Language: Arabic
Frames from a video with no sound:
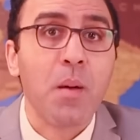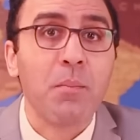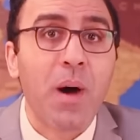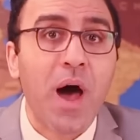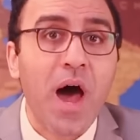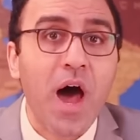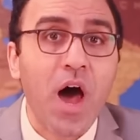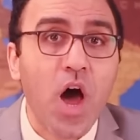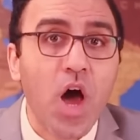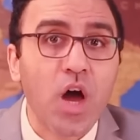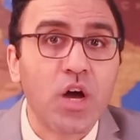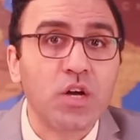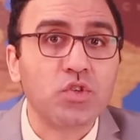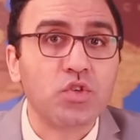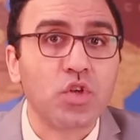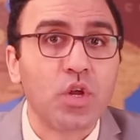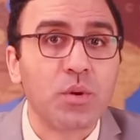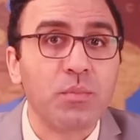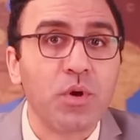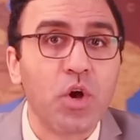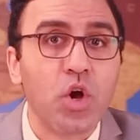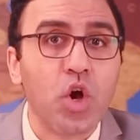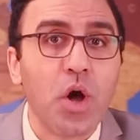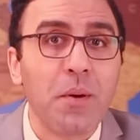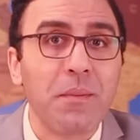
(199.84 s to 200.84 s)
مع أكثر
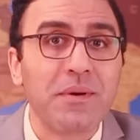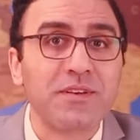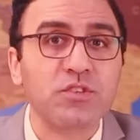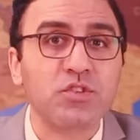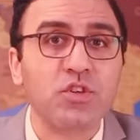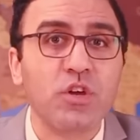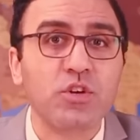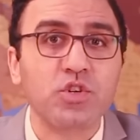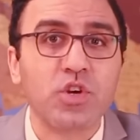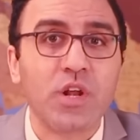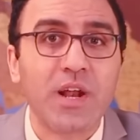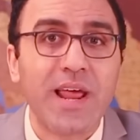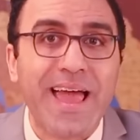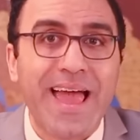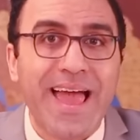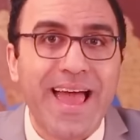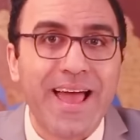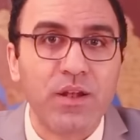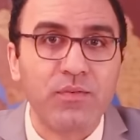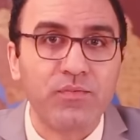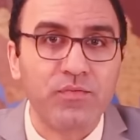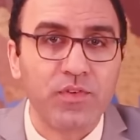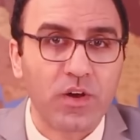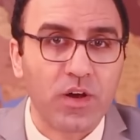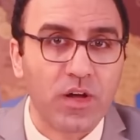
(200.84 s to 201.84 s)
من 15
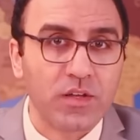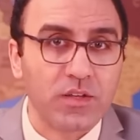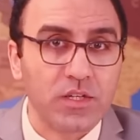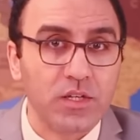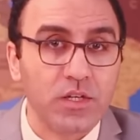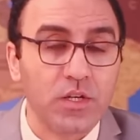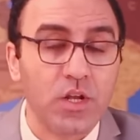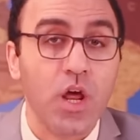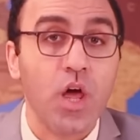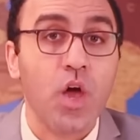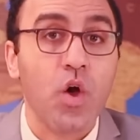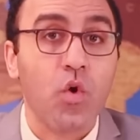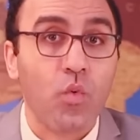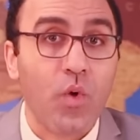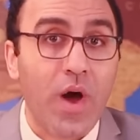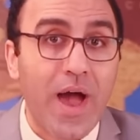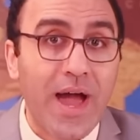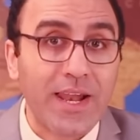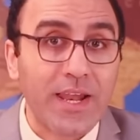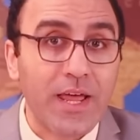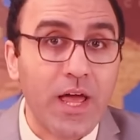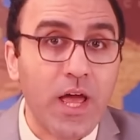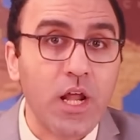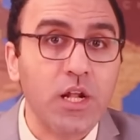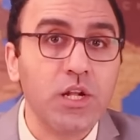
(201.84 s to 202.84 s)
ألف قتيل
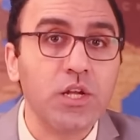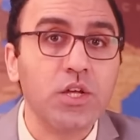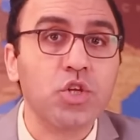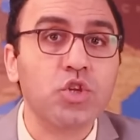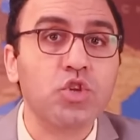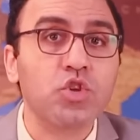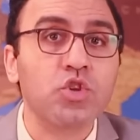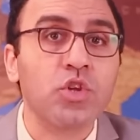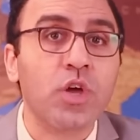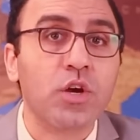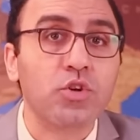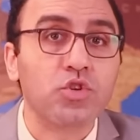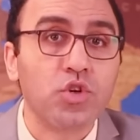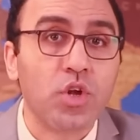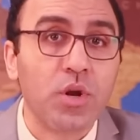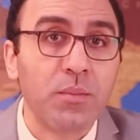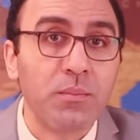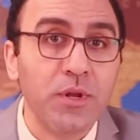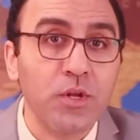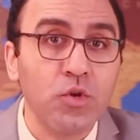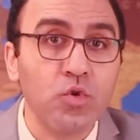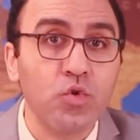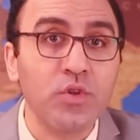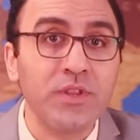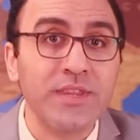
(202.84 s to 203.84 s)
وعلى الأقل 12
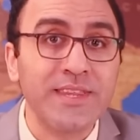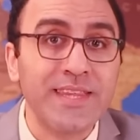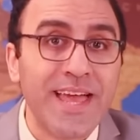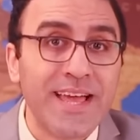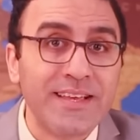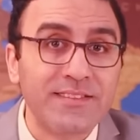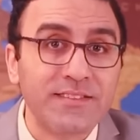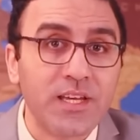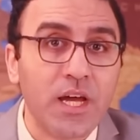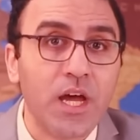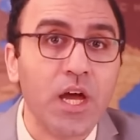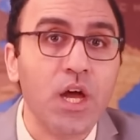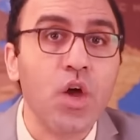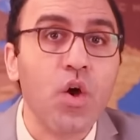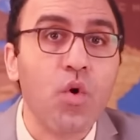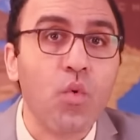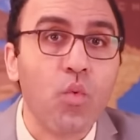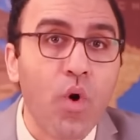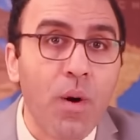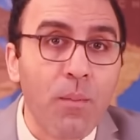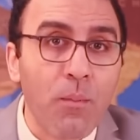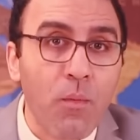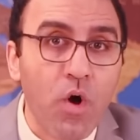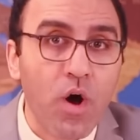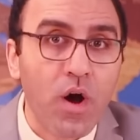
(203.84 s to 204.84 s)
مليون نازح
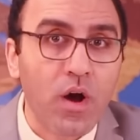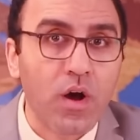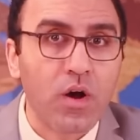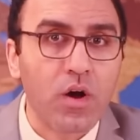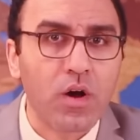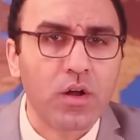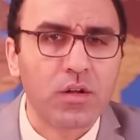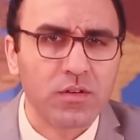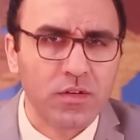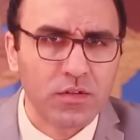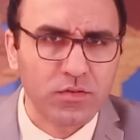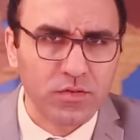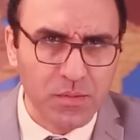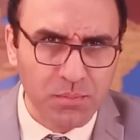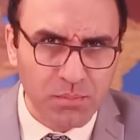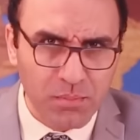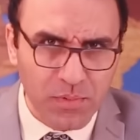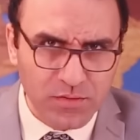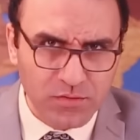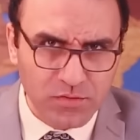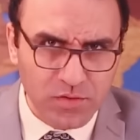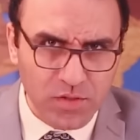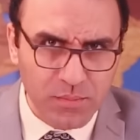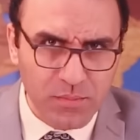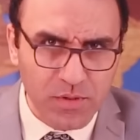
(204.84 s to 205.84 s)
ومهجر نصيب
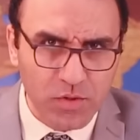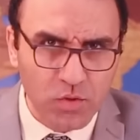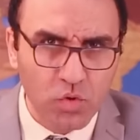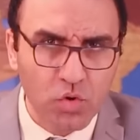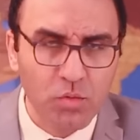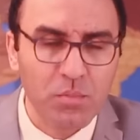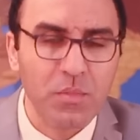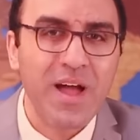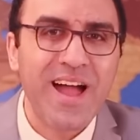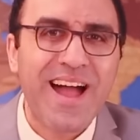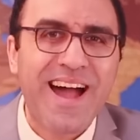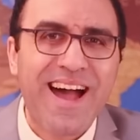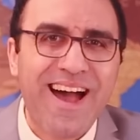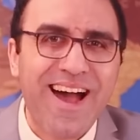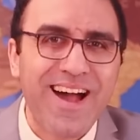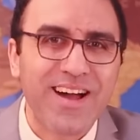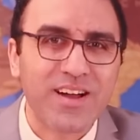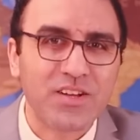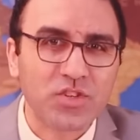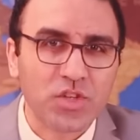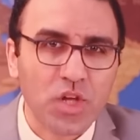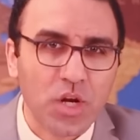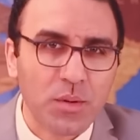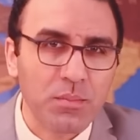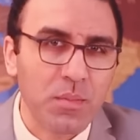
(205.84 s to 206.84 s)
مصر منهم
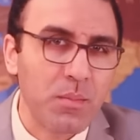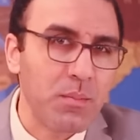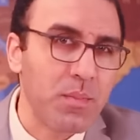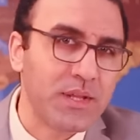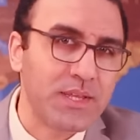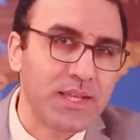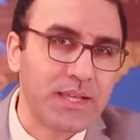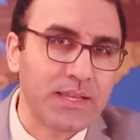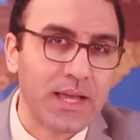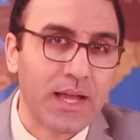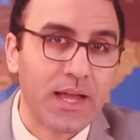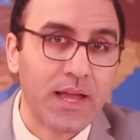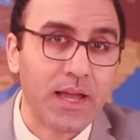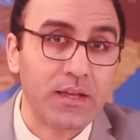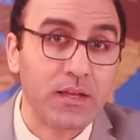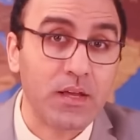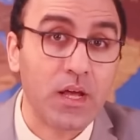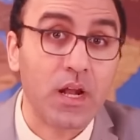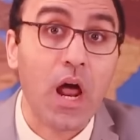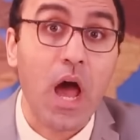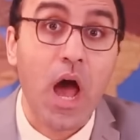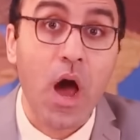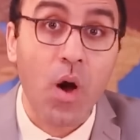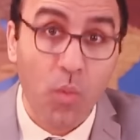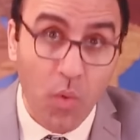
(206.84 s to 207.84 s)
أكثر مما تتخيل
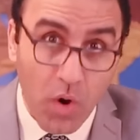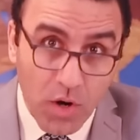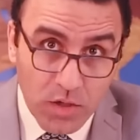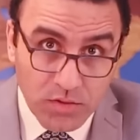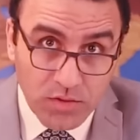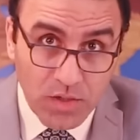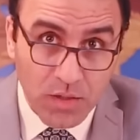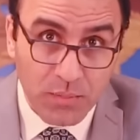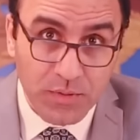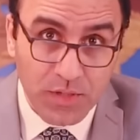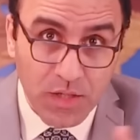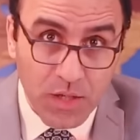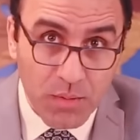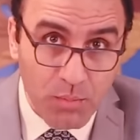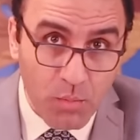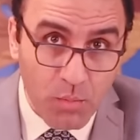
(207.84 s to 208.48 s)
أو أكثر من